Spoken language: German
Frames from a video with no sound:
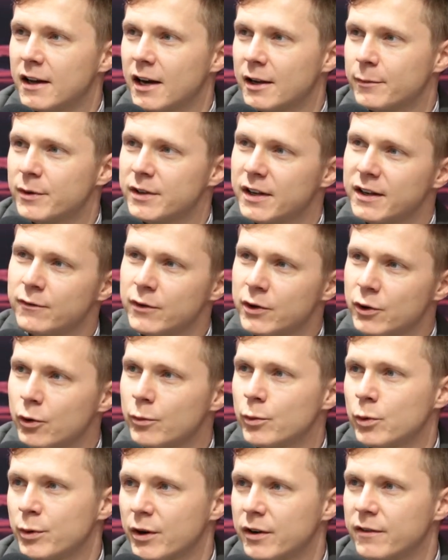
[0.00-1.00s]
hat man dann
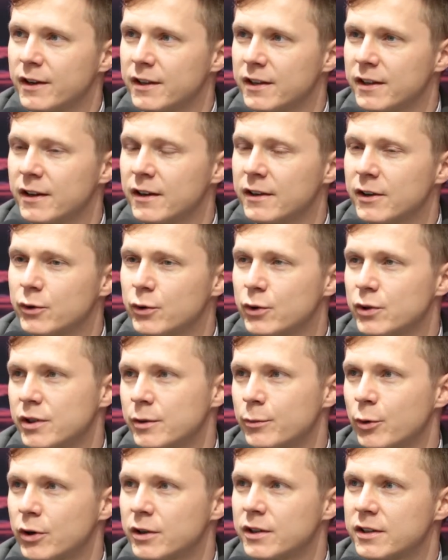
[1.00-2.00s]
wiederum über Quartiere natürlich
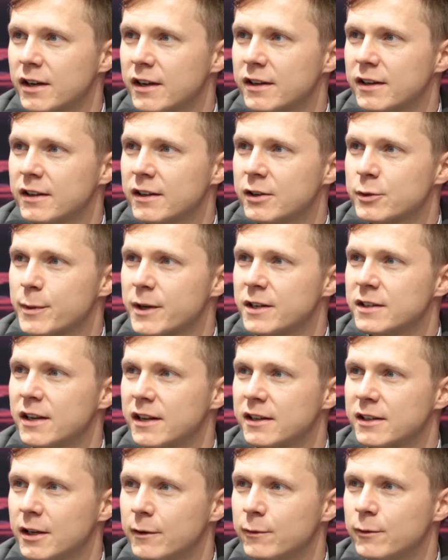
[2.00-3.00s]
die Möglichkeit, dann entsprechend
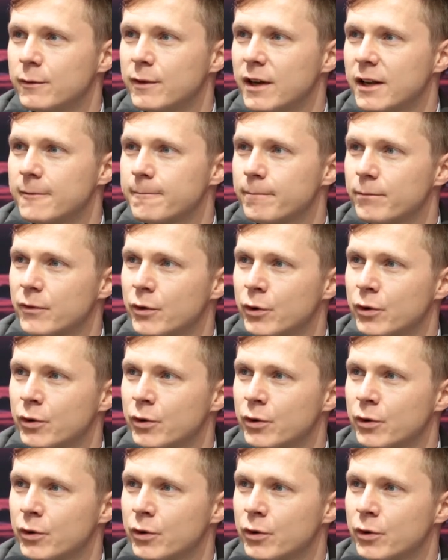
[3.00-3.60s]
aktiv zu werden.